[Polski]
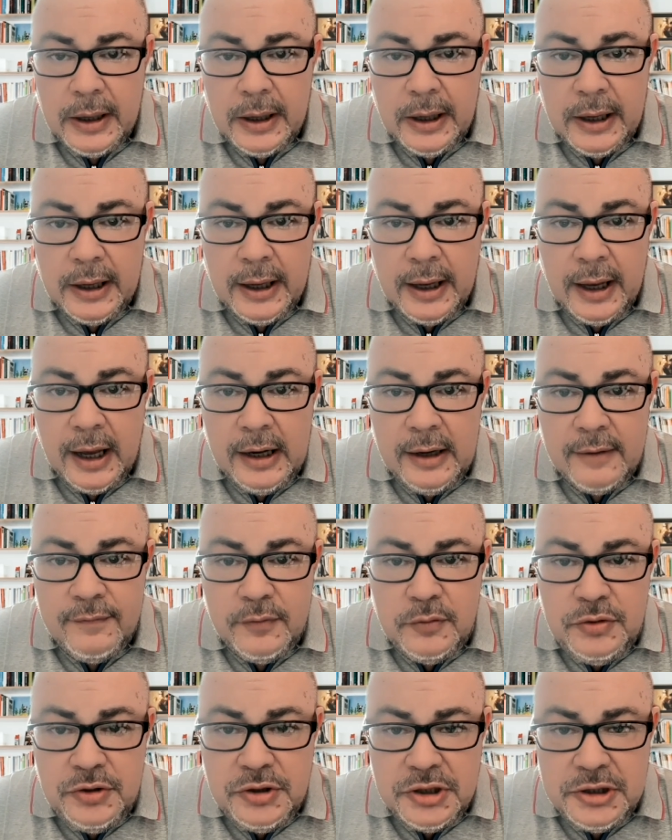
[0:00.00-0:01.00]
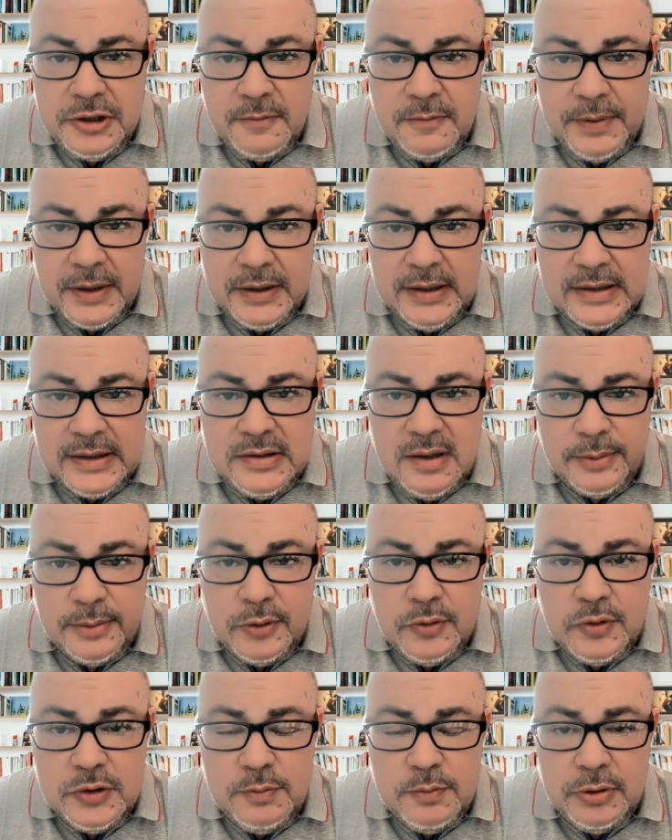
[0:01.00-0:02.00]
E, ale w 2015
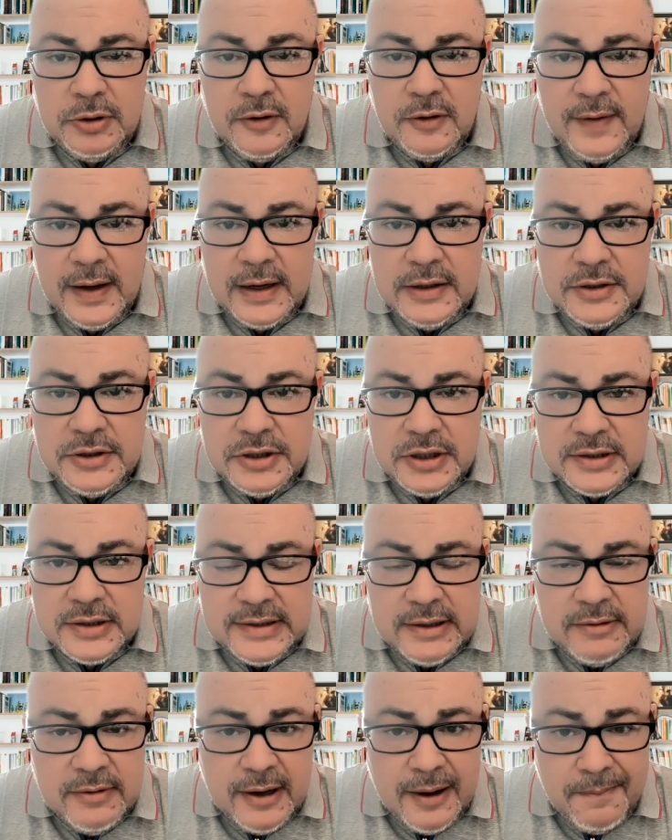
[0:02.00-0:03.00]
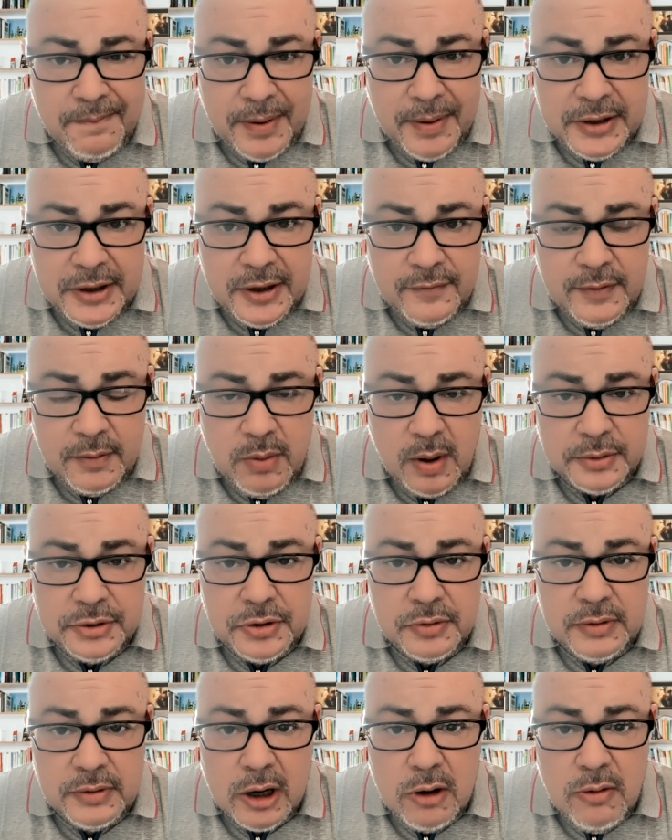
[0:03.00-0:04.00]
roku zbudowaliście całą kampanię
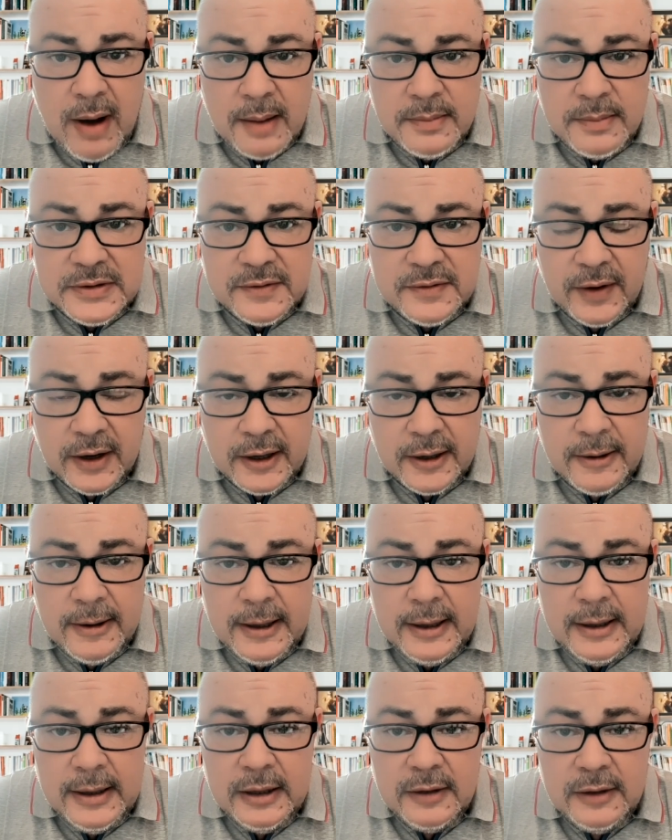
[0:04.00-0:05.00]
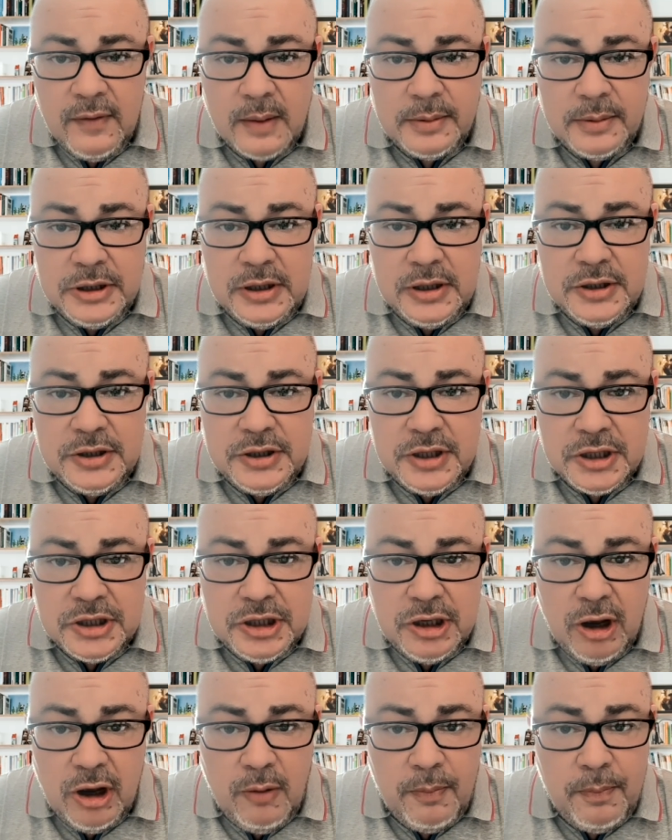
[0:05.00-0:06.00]
wyborczą na kłamstwie. Twierdziliście,
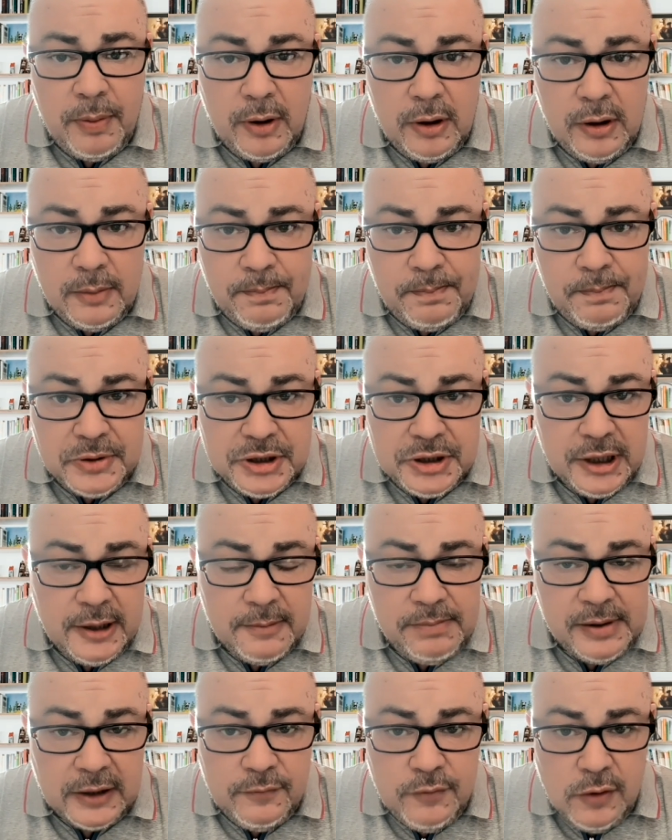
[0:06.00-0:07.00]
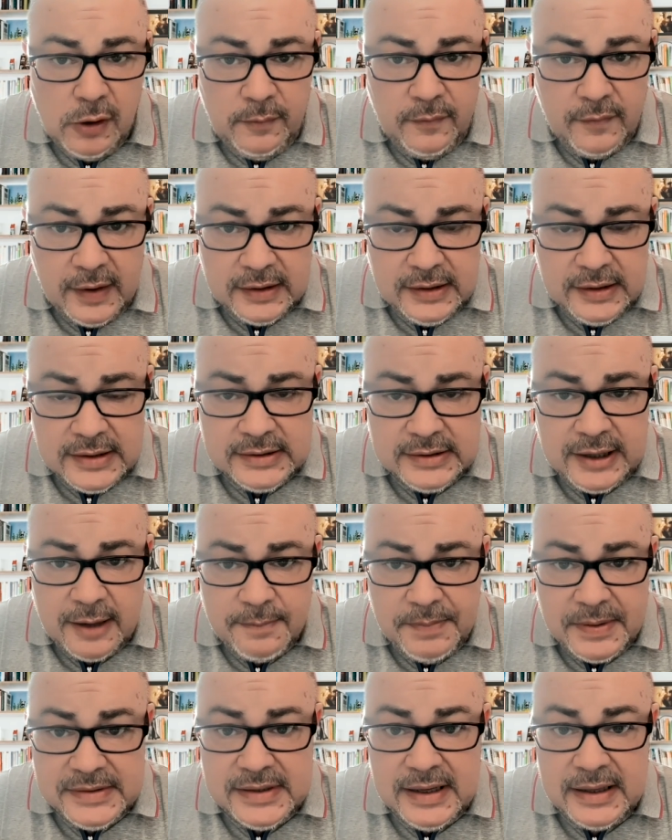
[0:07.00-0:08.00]
że, że Platforma Obywatelska
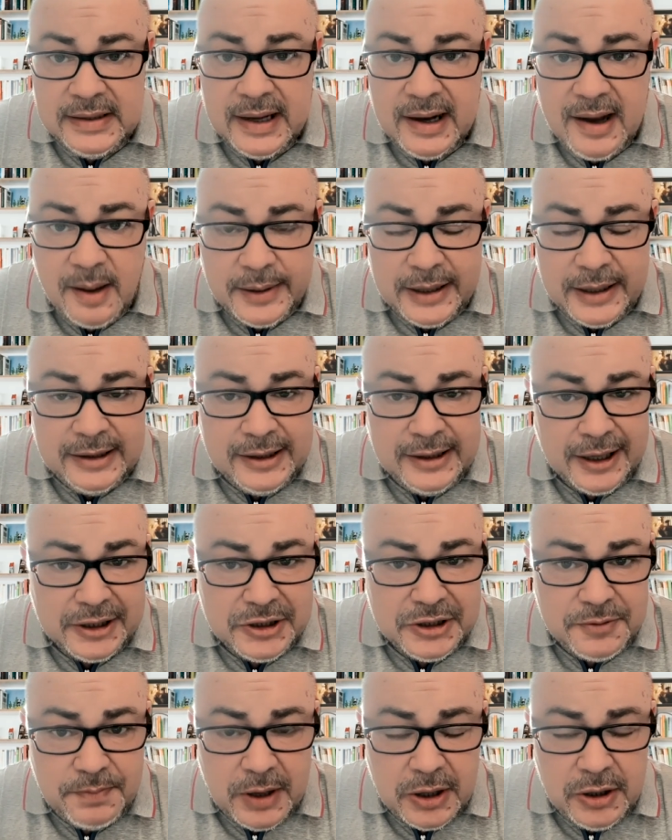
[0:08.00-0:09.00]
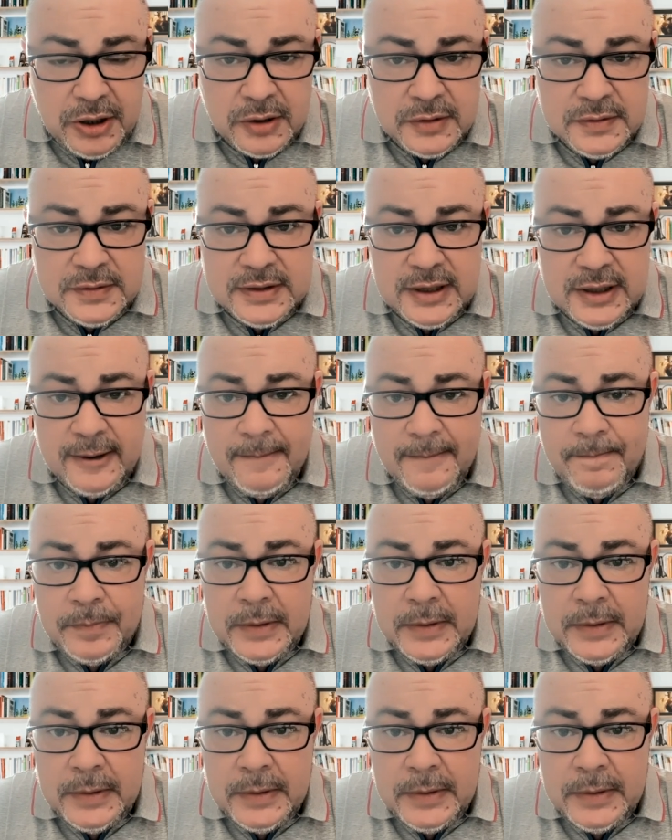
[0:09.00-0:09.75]
i PSL nakradli jakieś pieniądze,